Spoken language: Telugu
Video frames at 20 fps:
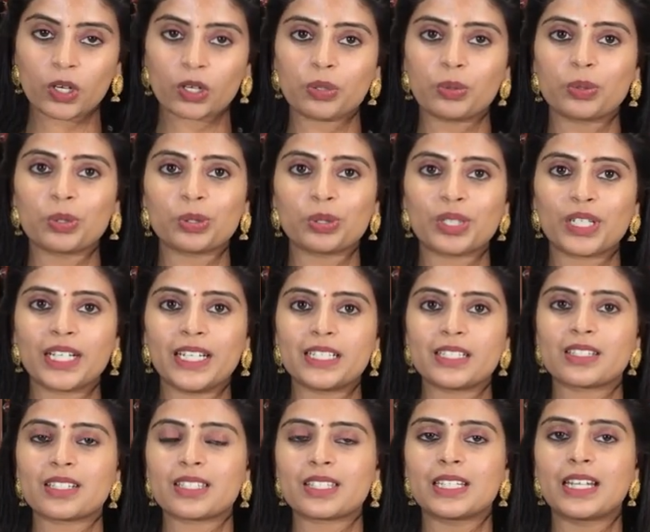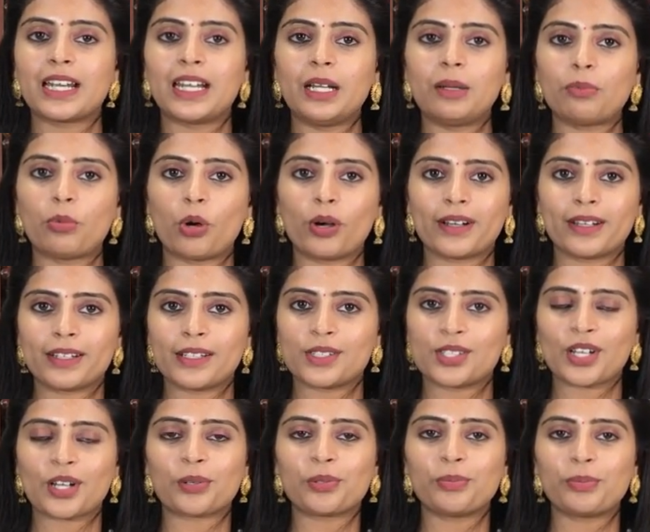ఒక టూ టు త్రీ ఇంచెస్ గ్రీన్ బార్డర్
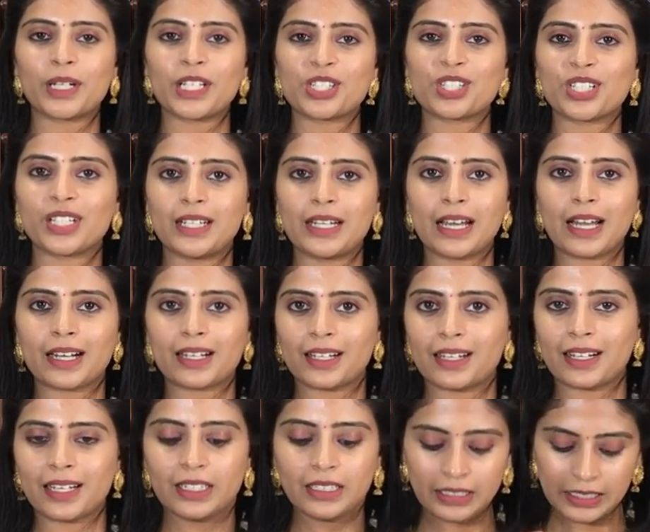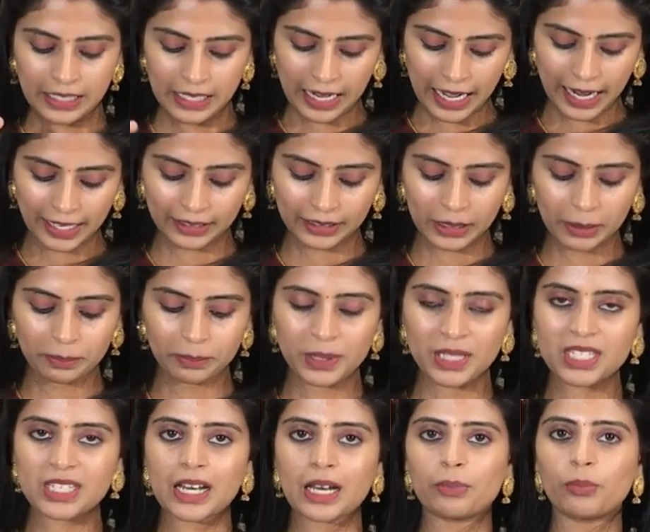ఇచ్చారు మంచి డార్క్ గ్రీన్ అండ్
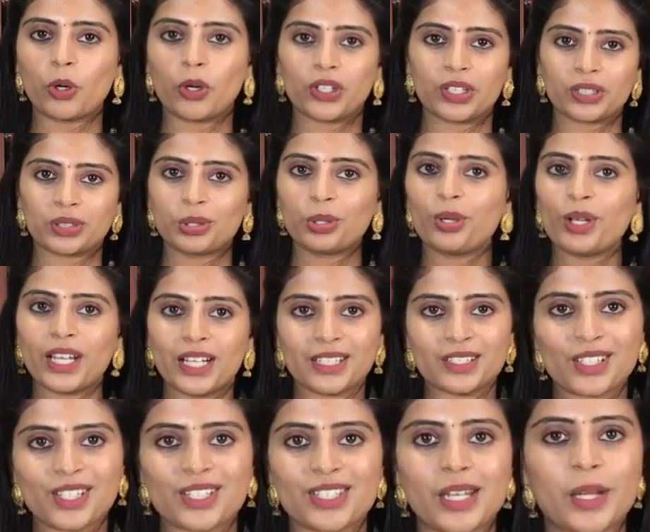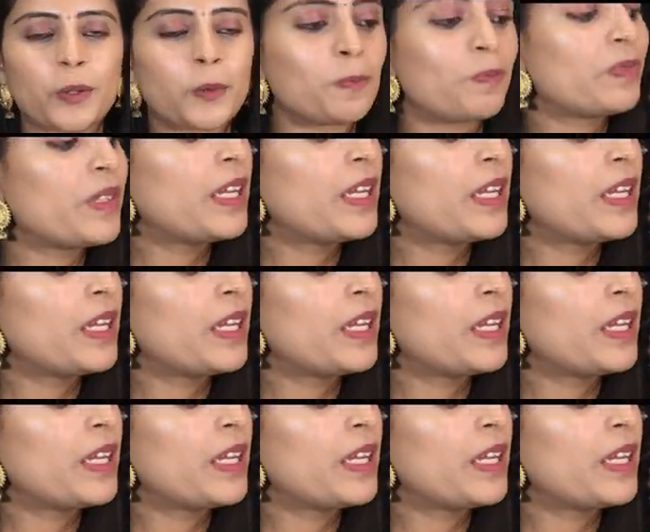టెంపుల్ స్టైల్ బార్డర్తో ఎండ్ చేశారు